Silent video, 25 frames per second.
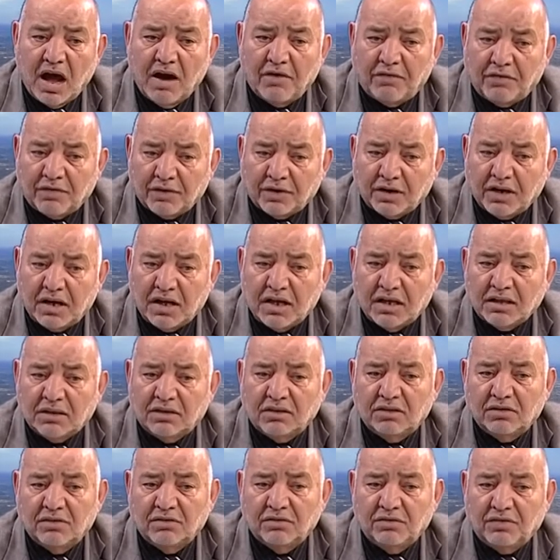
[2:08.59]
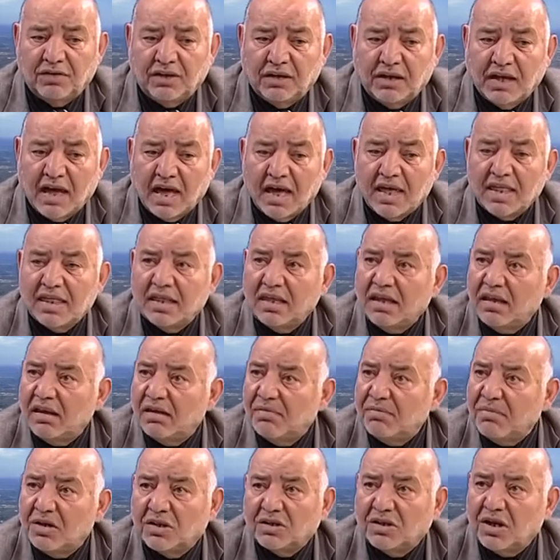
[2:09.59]
أفراد في هذه
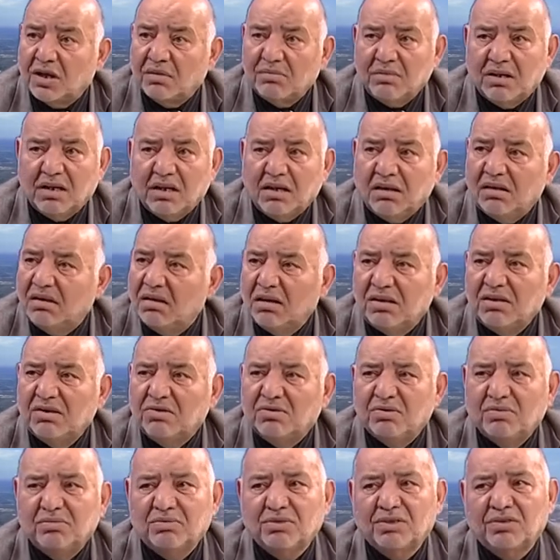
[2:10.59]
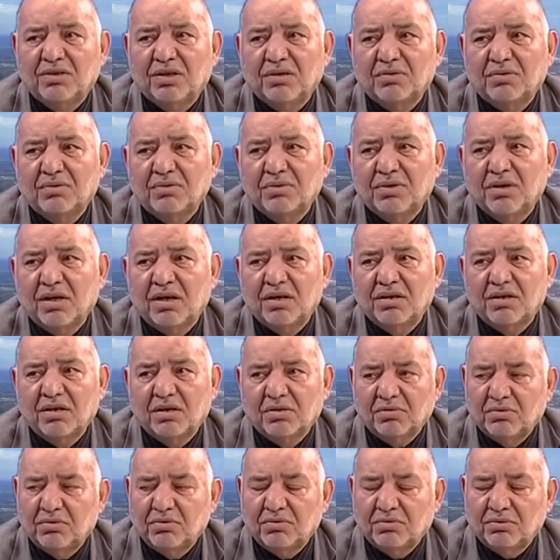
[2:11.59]
المجاميع ليسوا بالضرورة أن
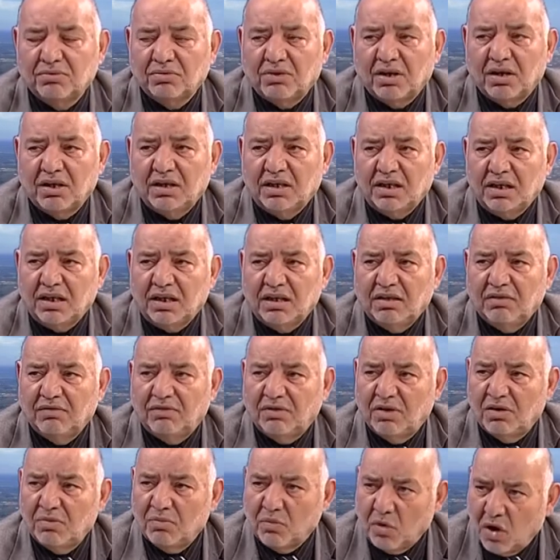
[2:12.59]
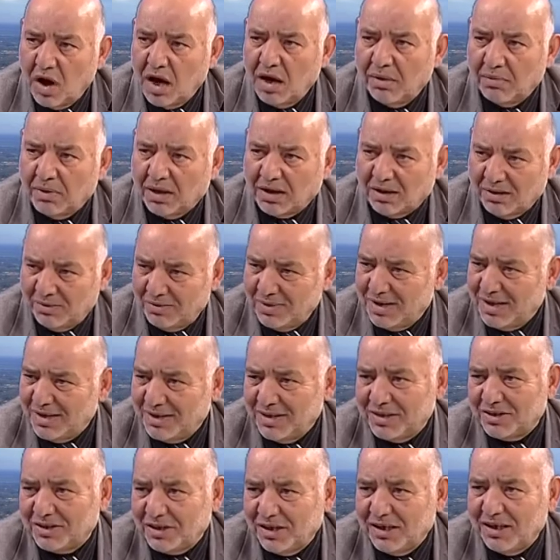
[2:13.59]
يكونوا ضالعين في المؤامرة
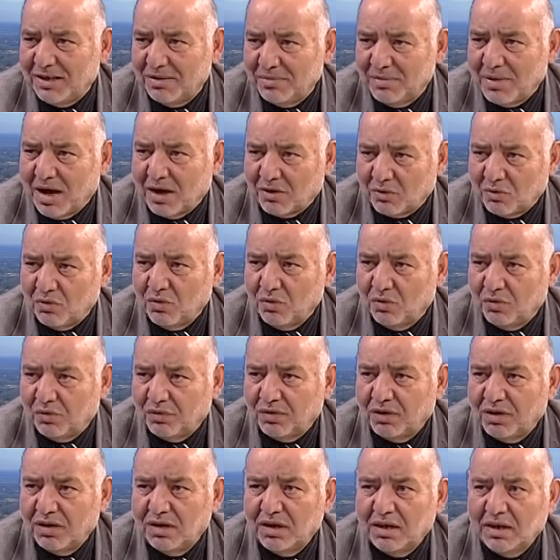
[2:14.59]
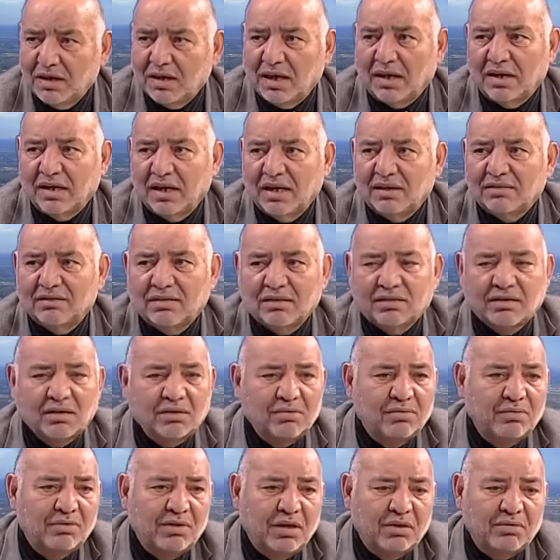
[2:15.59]
وهذا شيء معروف يعني أنت
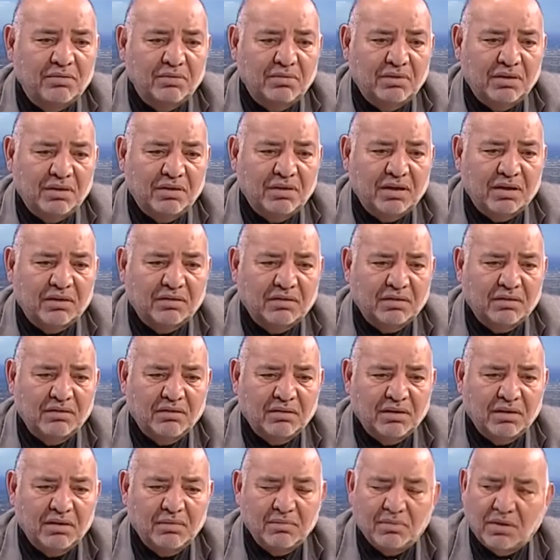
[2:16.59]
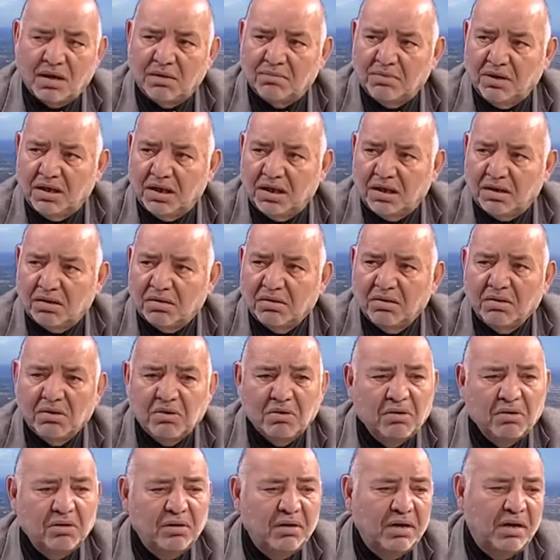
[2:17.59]
يكون عندك تنظيم كبير
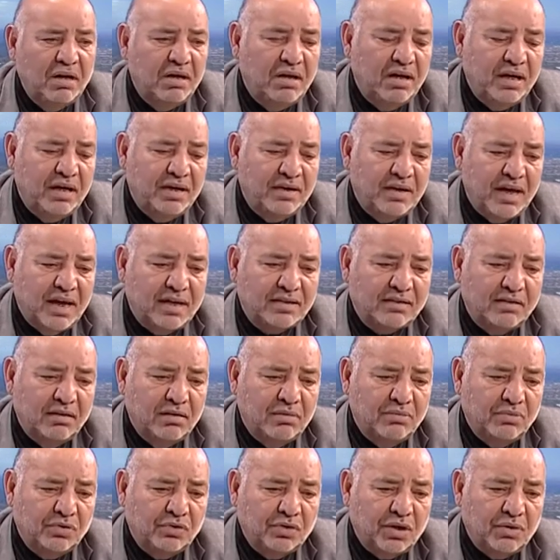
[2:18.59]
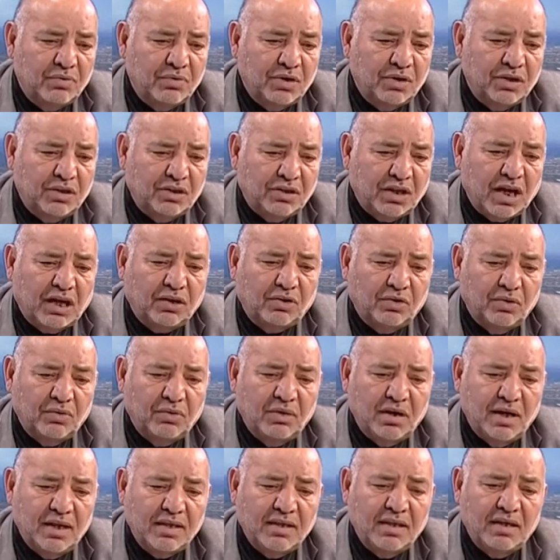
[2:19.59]
الناس المنضوين تحته
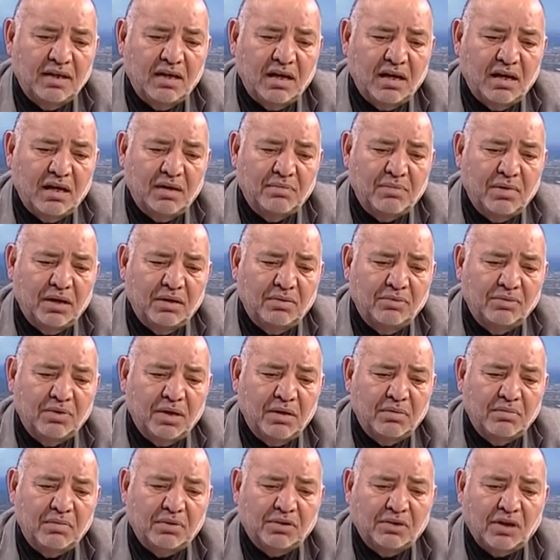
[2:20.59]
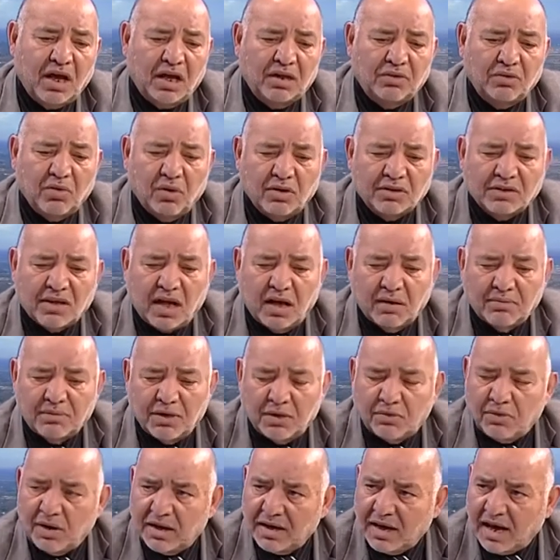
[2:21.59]
والذين يعملون تحته أصحاب
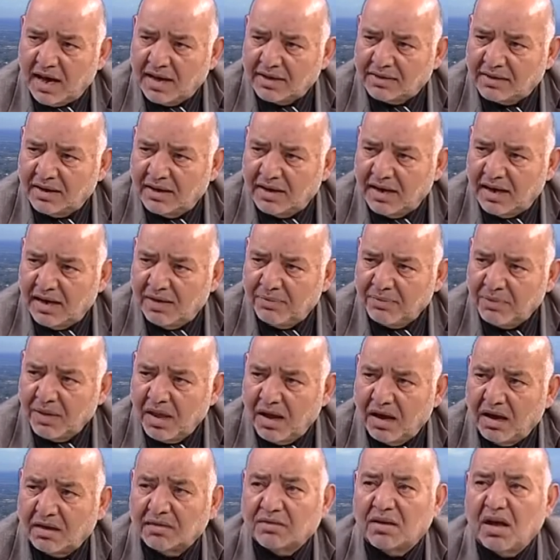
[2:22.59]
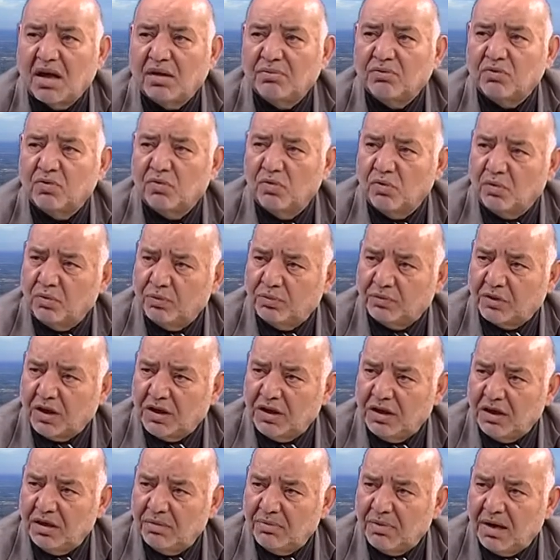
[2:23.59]
نوايا حسنة أصحاب قلوب
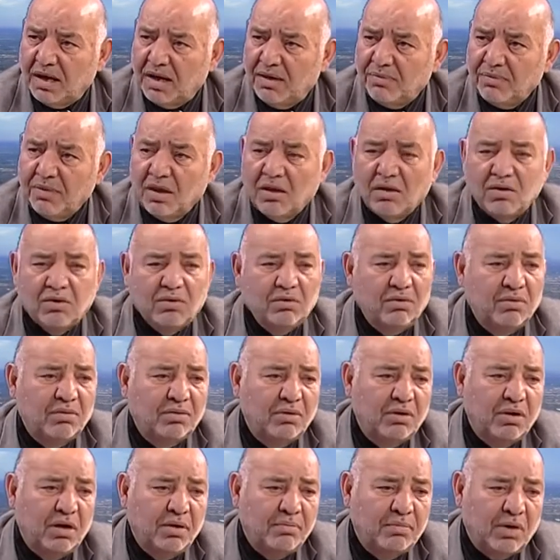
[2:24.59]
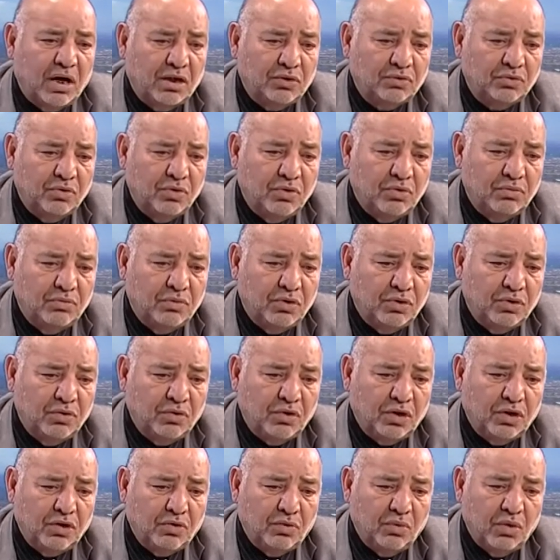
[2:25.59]
طيبة يري بعضهم
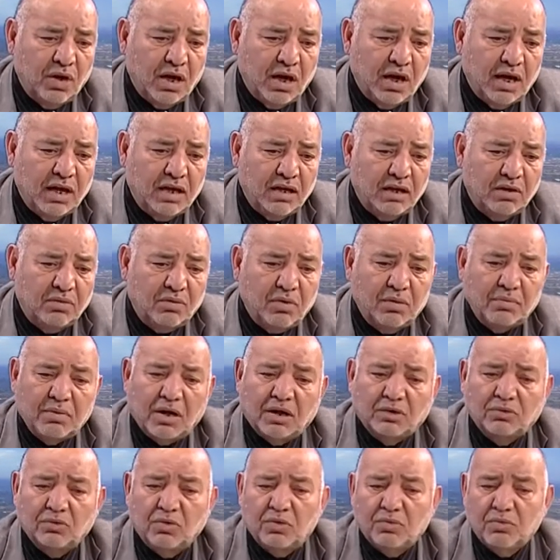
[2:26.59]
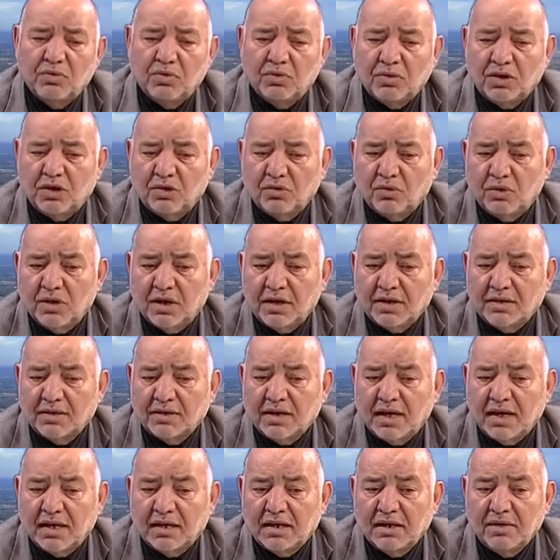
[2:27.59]
يريد الخير وبعضهم يريد
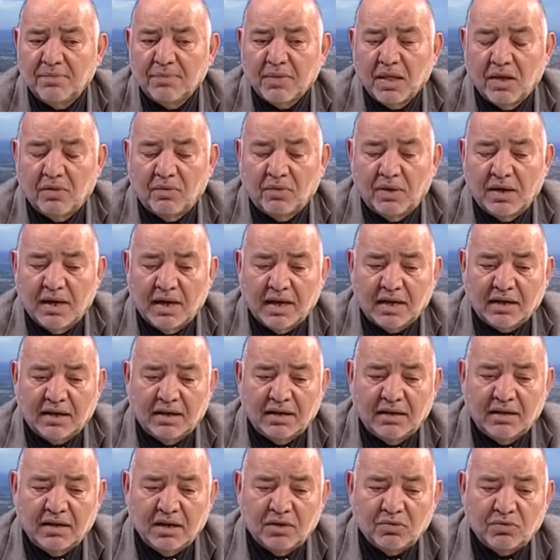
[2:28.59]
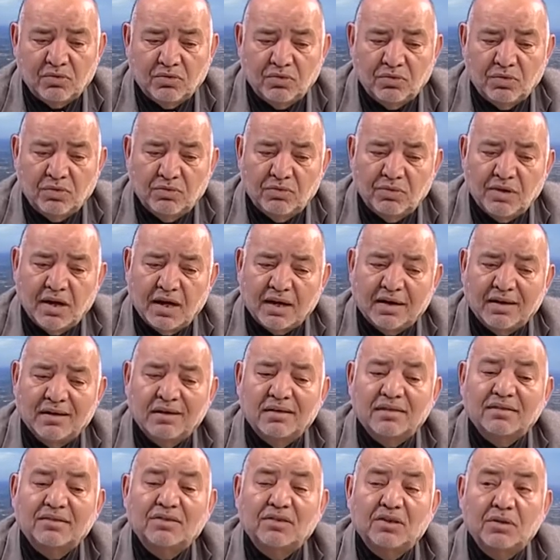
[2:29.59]
الإحسان ولكن يكون هناك
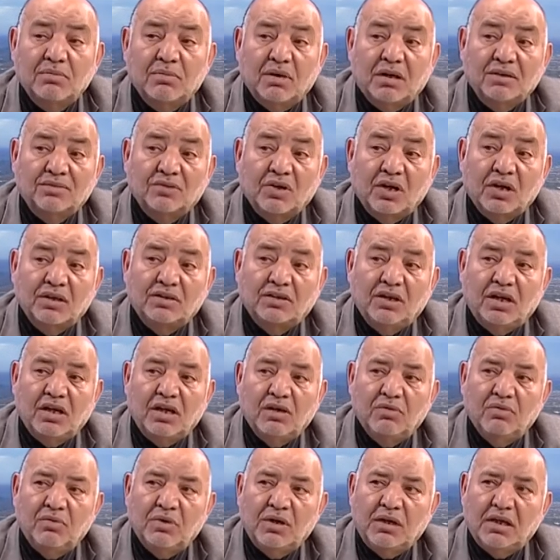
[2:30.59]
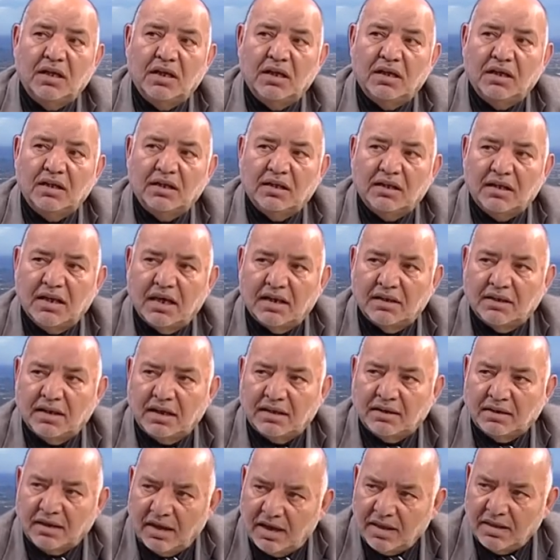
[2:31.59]
ارتباطات علوية
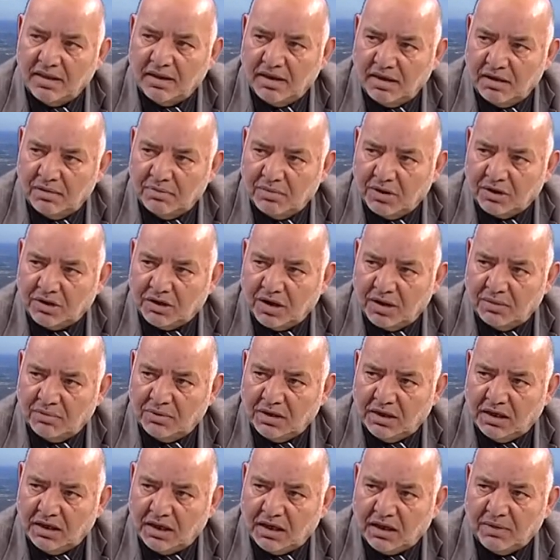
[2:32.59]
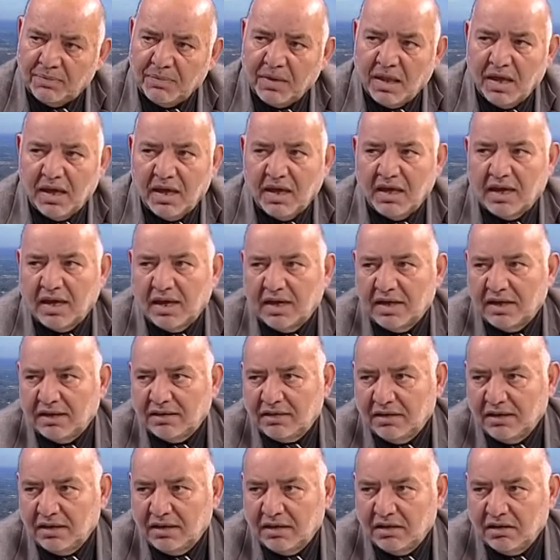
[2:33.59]
لقيادات هذه المجاميع هي
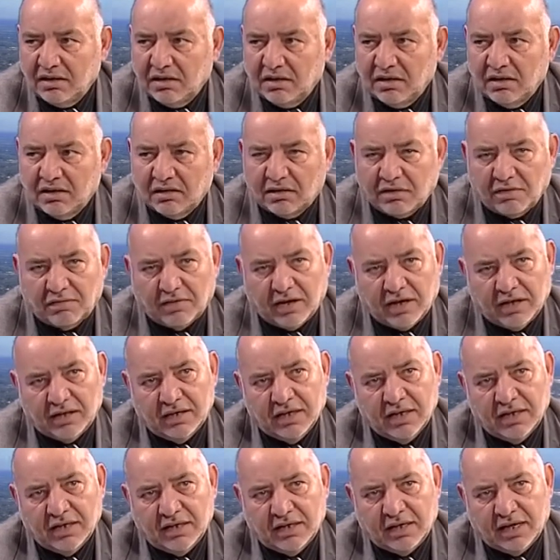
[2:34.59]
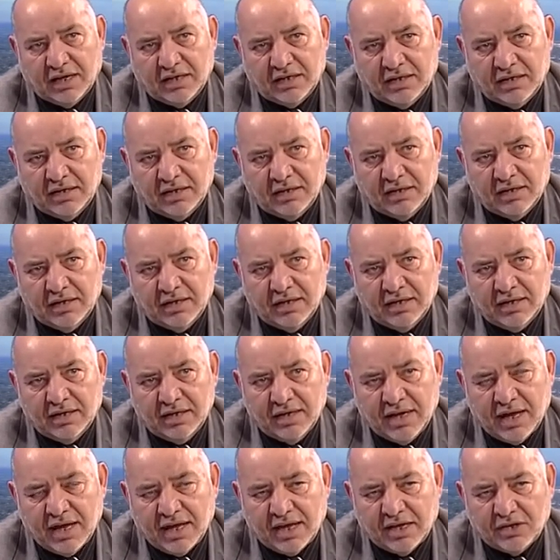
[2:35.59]
التي إيه، تفعل يعني
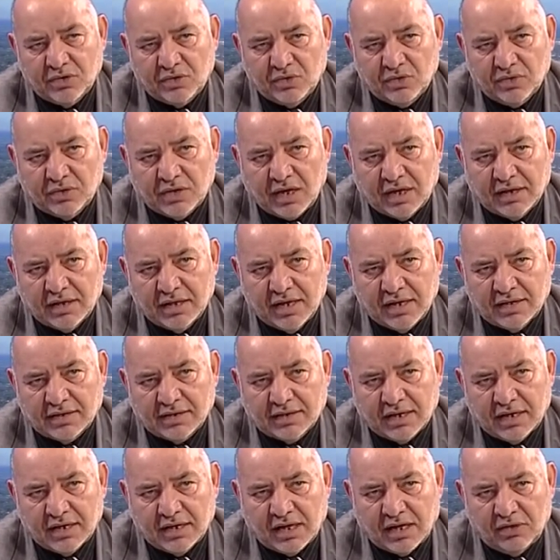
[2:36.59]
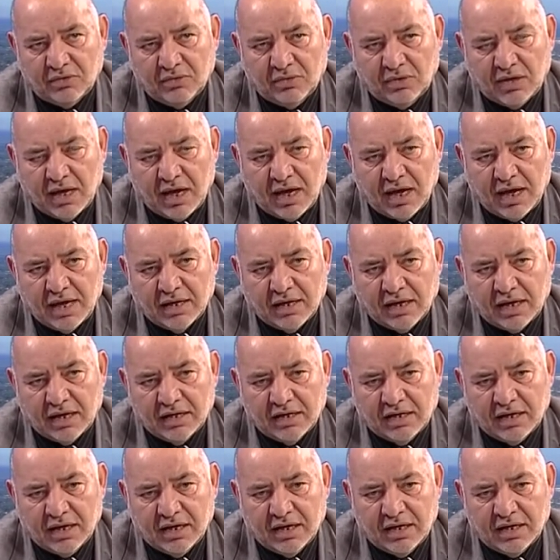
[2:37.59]
لا يجوز أن ننسى نحن الآن
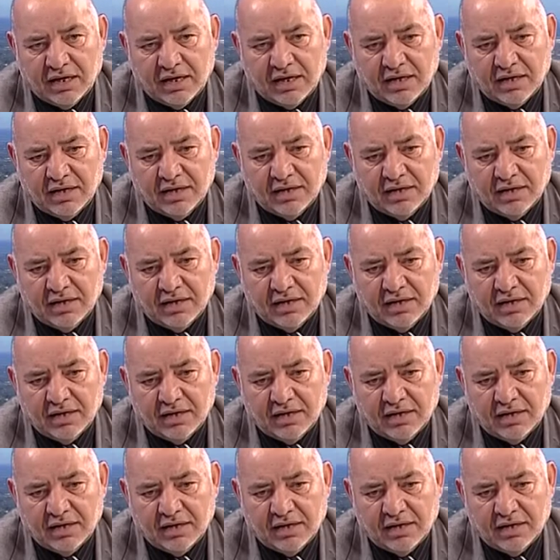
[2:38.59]
أن